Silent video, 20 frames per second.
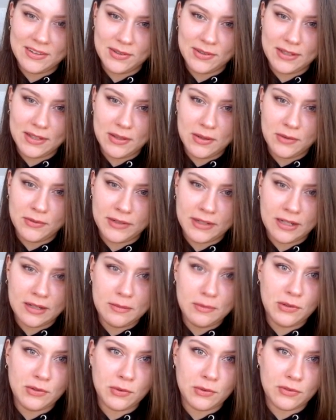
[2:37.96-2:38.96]
Attendez, on va quand
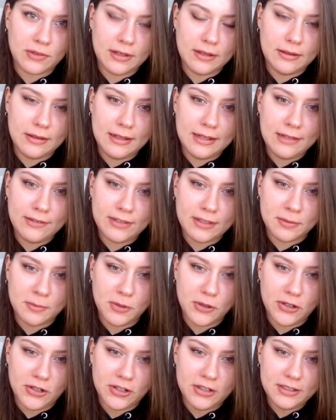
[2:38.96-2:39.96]
même lui changer les
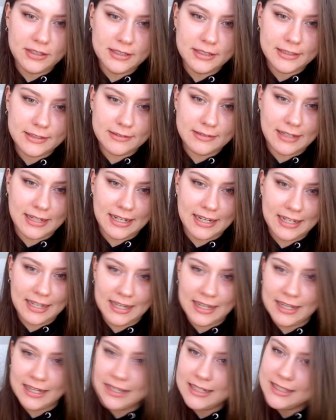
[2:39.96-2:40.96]
vêtements.
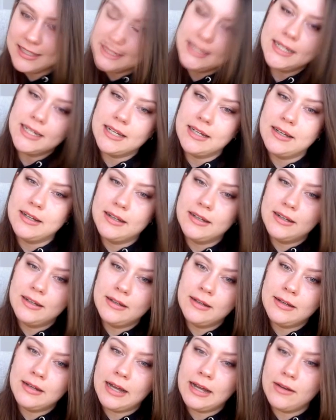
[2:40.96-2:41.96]
Voilà.
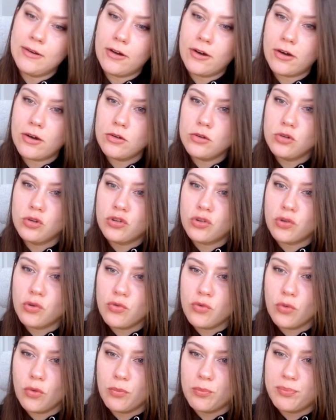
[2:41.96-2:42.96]
alors, une
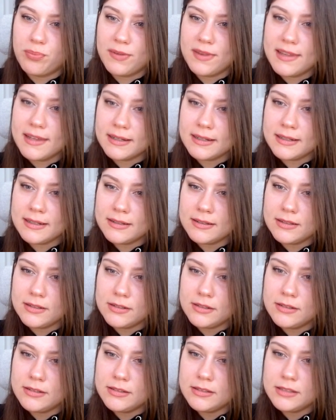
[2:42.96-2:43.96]
tenue
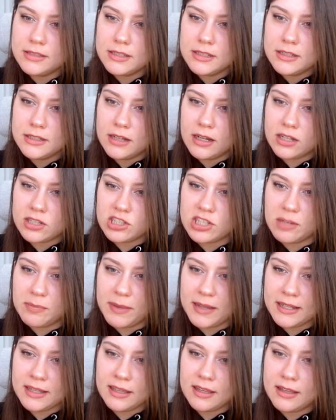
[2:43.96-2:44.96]
bien oh, je sais
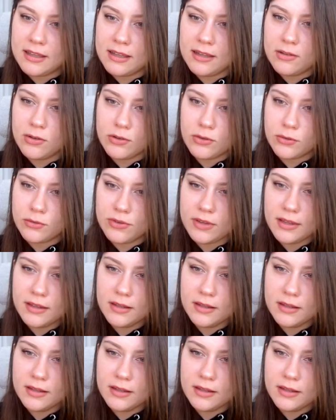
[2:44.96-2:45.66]
pas, qui, donne envie,